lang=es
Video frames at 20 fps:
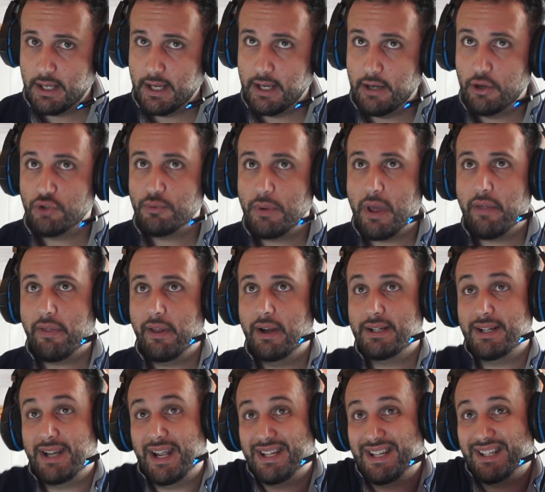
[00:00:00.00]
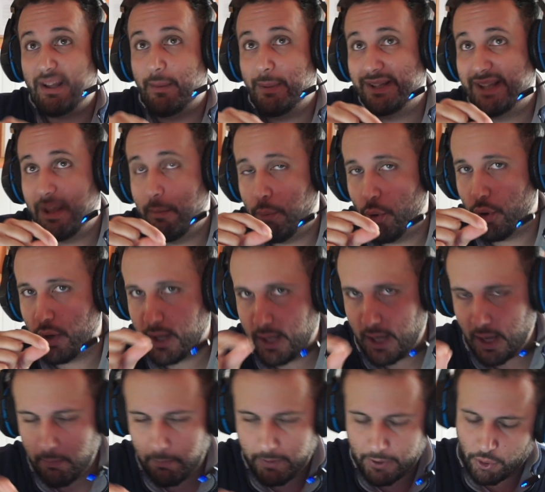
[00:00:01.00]
y no os voy a decir exactamente por
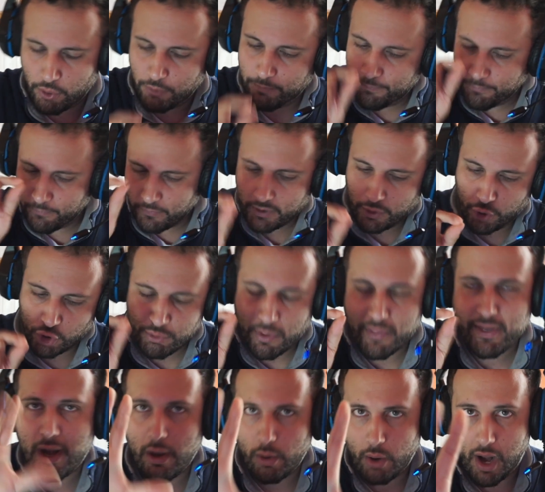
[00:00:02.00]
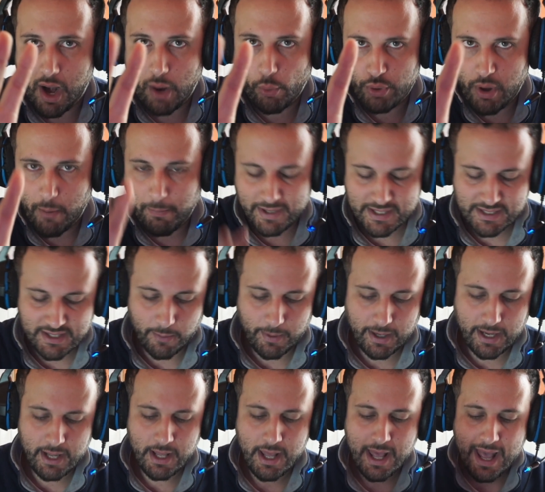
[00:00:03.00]
qué, pero os voy a dar alguna pista,
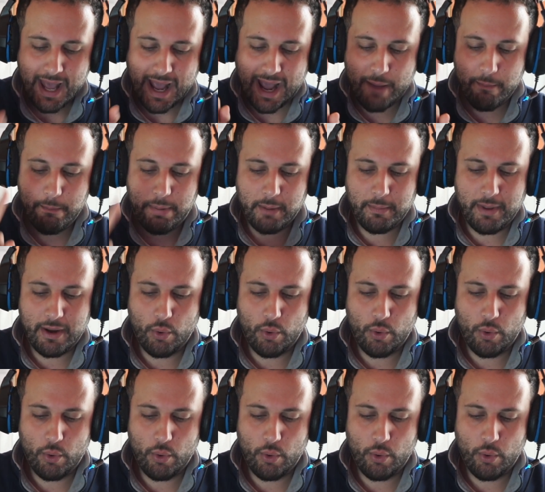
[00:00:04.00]
¿vale? En primer